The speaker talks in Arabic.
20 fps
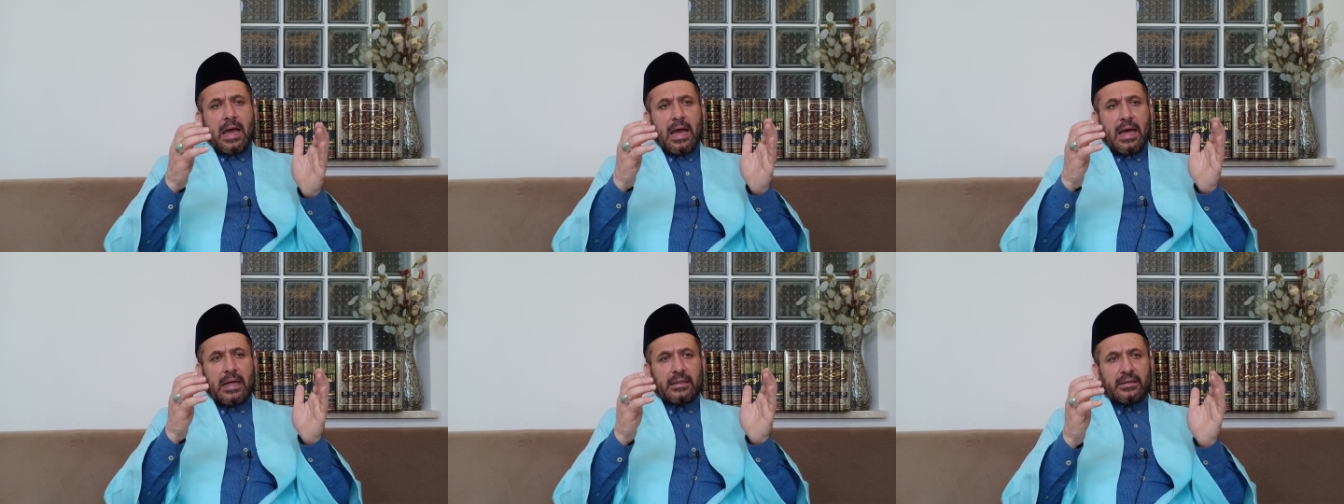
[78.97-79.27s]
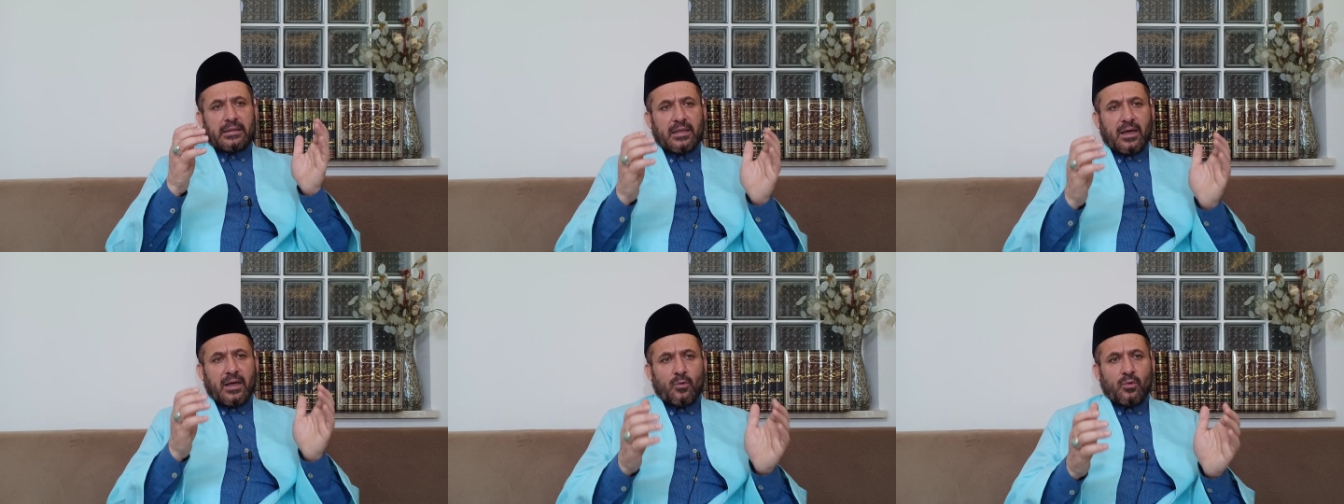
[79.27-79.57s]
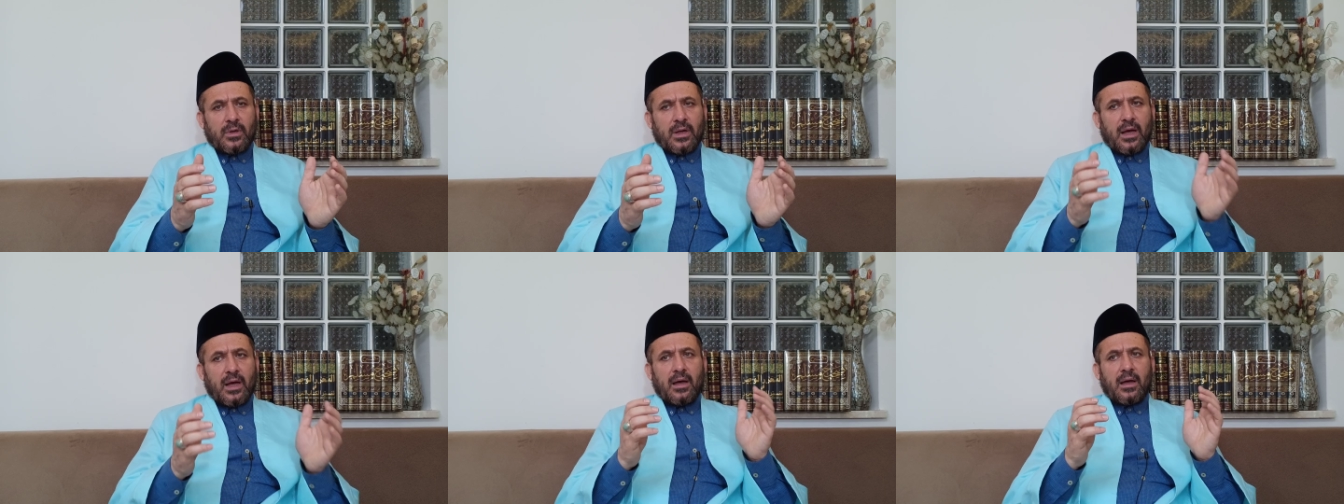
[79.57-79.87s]

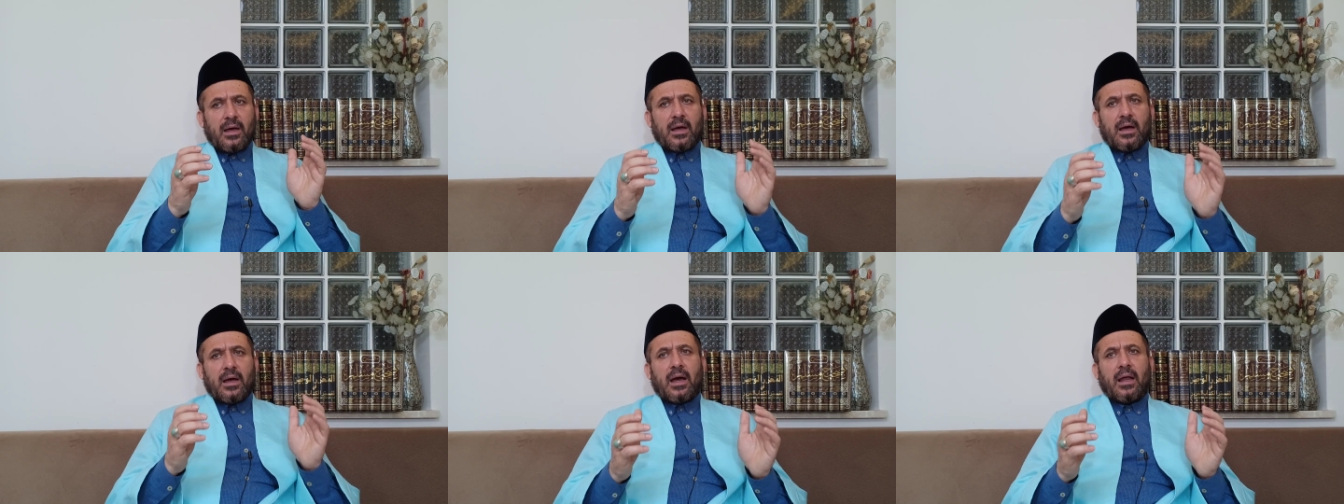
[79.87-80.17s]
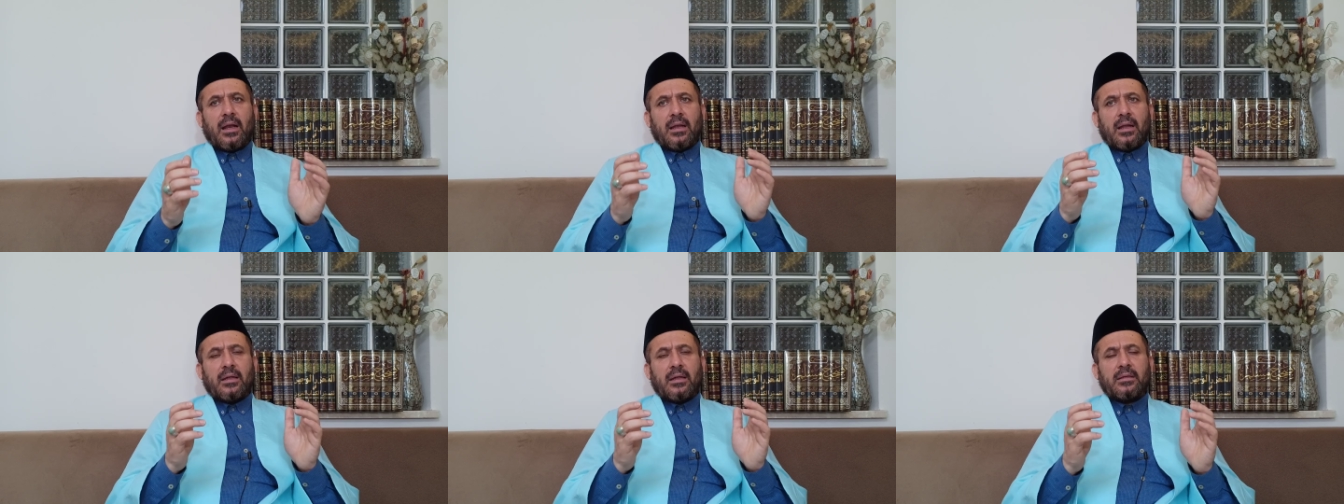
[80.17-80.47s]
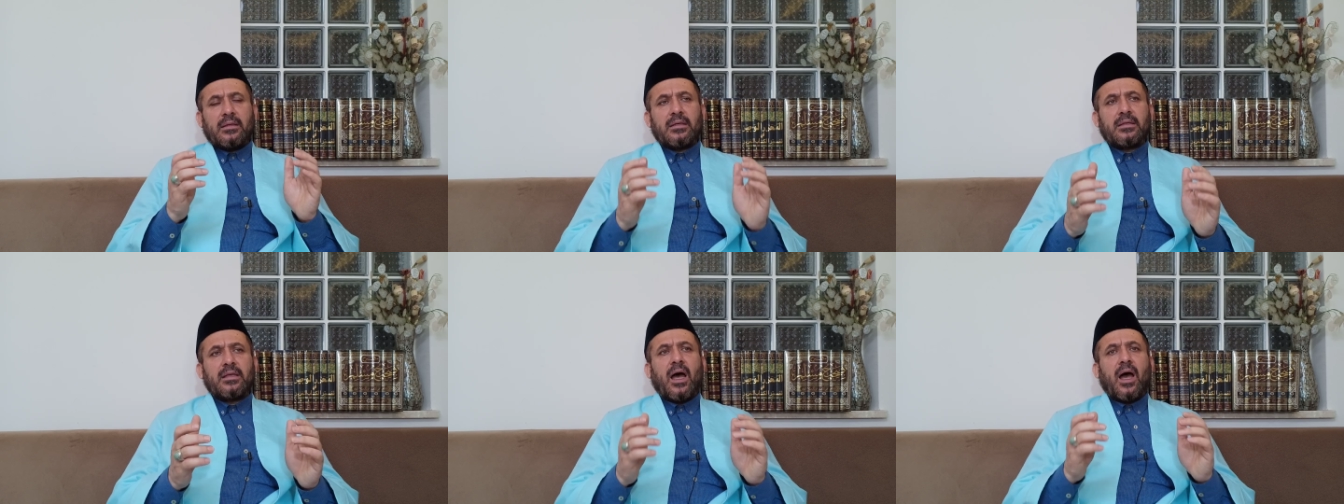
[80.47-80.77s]
الدولة
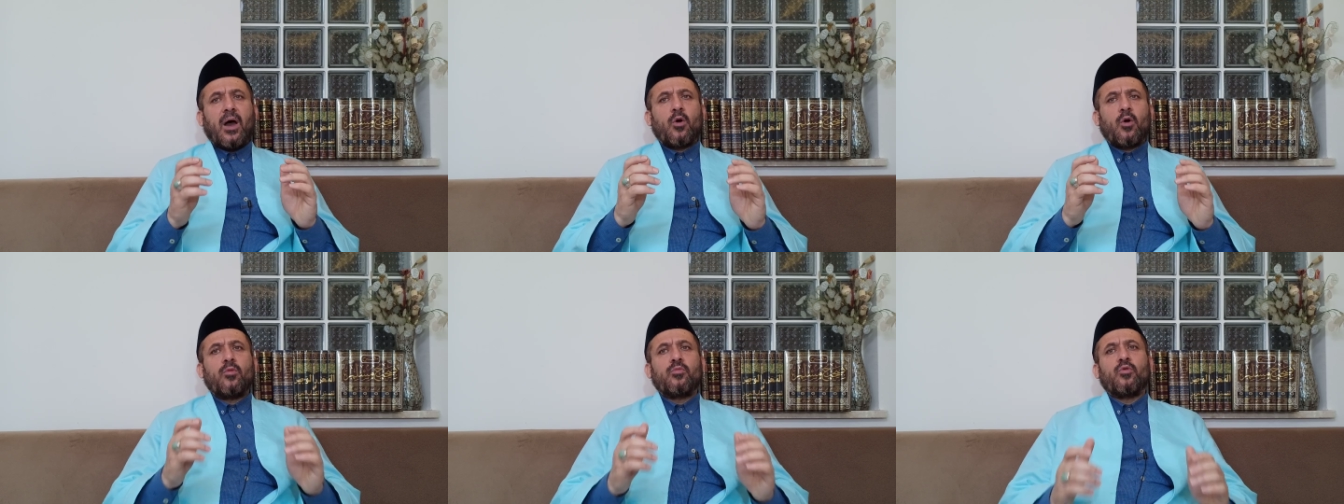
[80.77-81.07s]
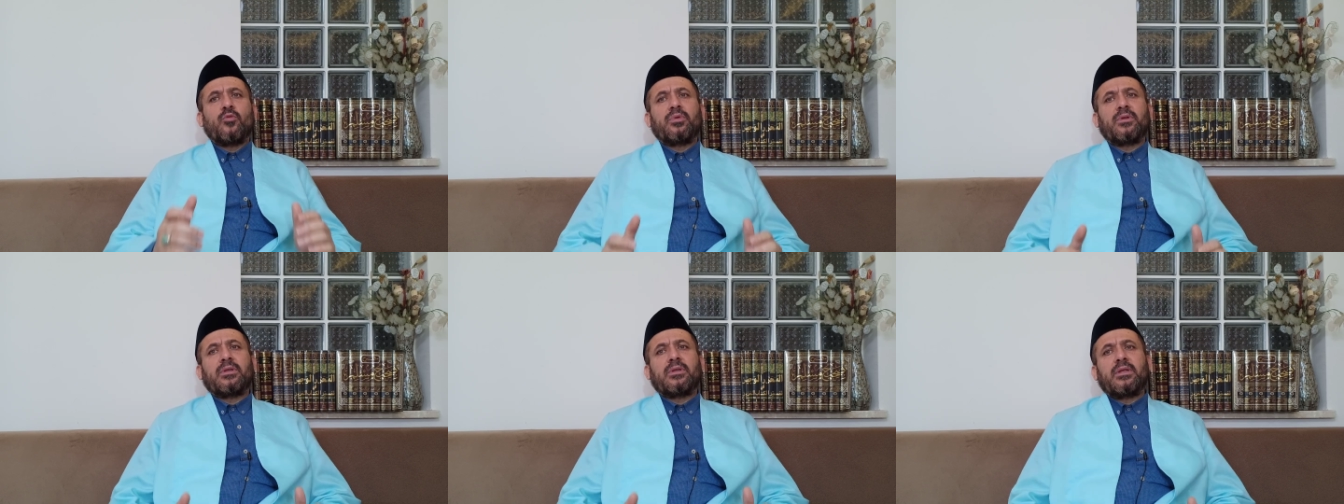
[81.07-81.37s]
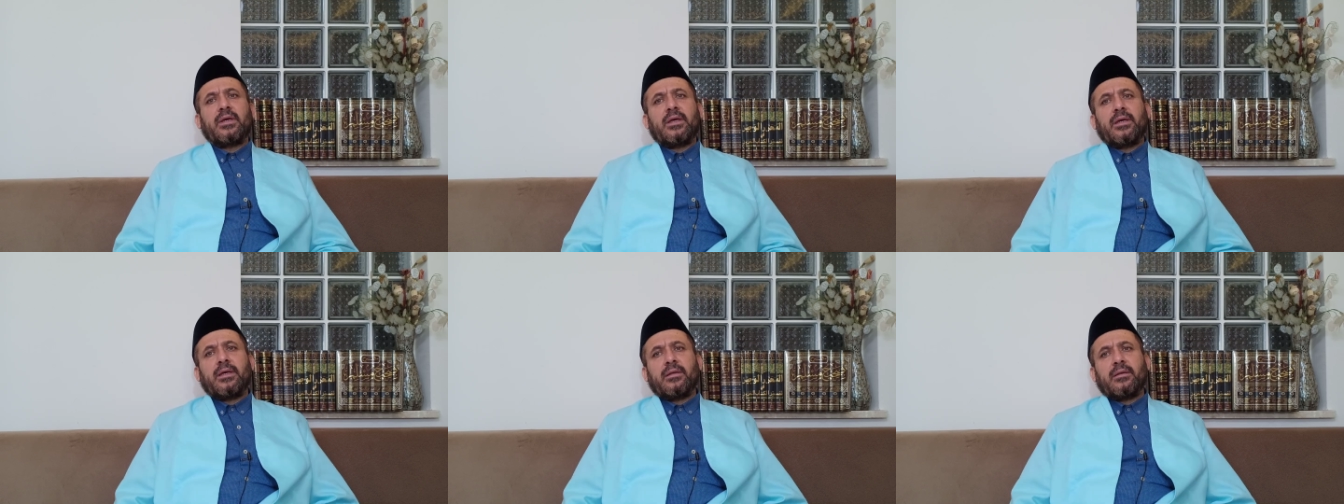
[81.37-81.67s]
التي تحكم
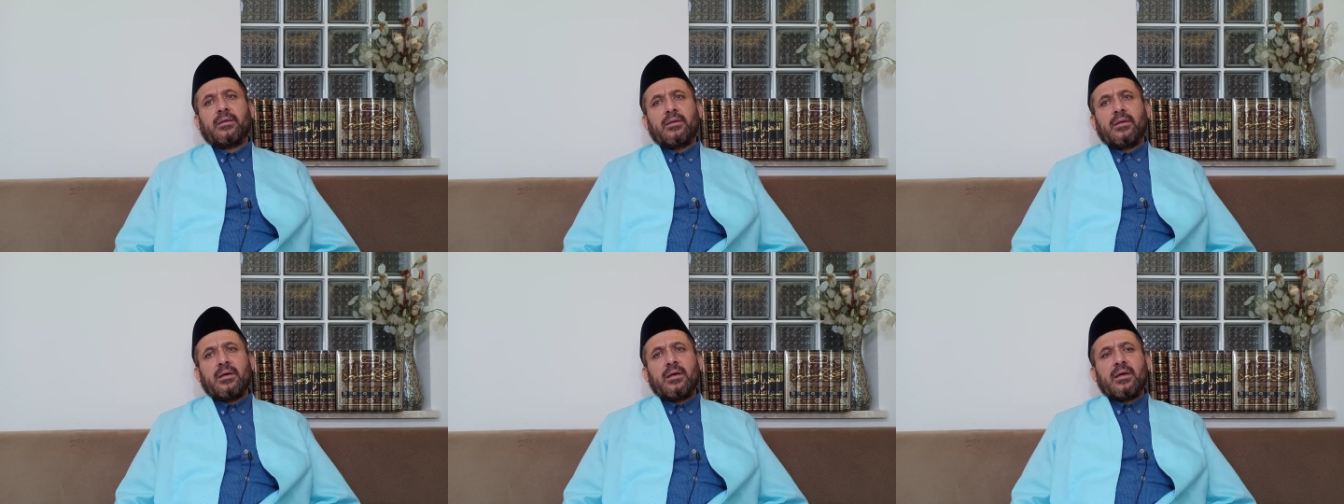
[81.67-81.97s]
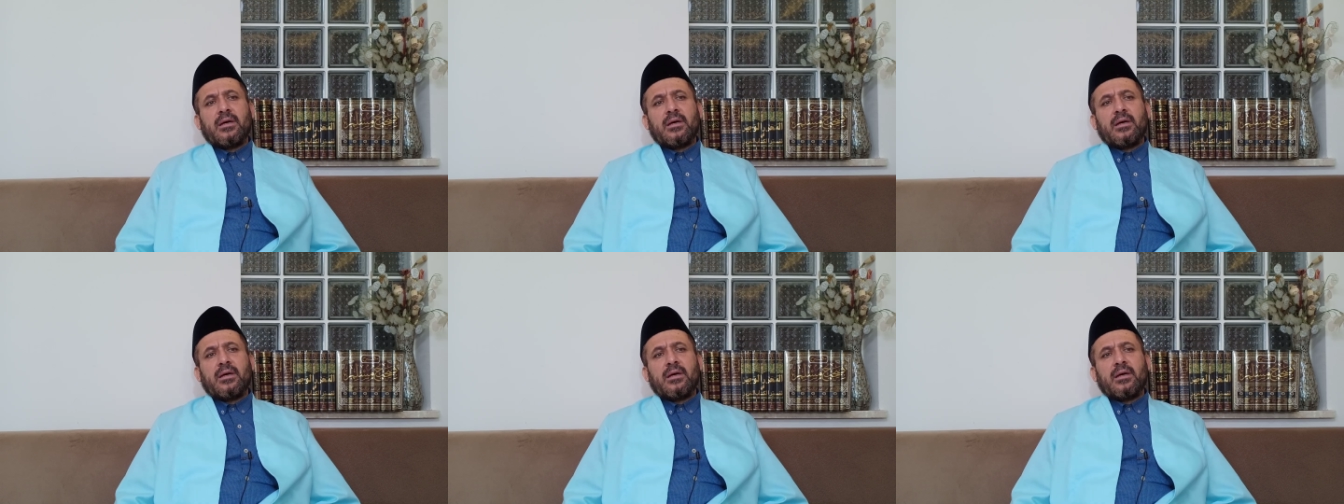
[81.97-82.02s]
بالدين